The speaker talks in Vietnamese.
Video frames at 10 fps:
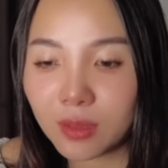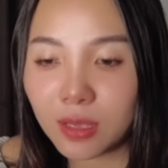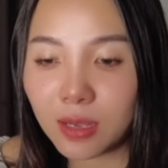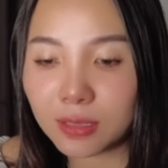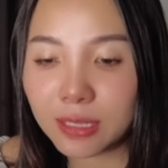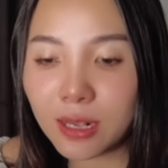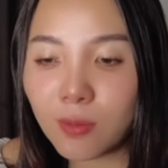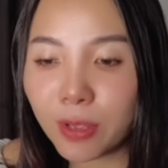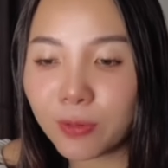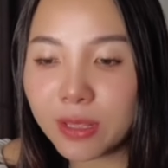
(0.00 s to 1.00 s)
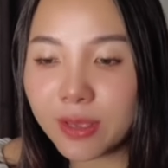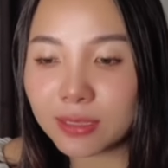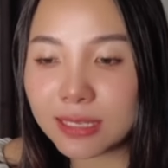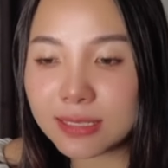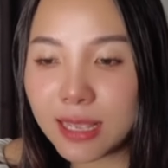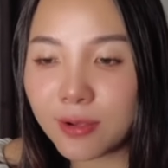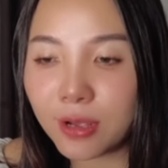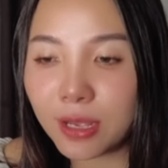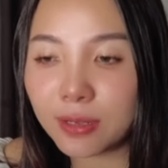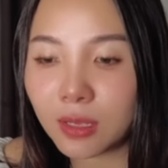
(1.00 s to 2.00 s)
à, Thì không hiểu lý do tại sao
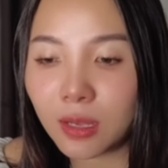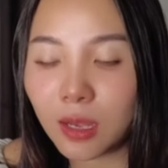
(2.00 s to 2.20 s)
ha.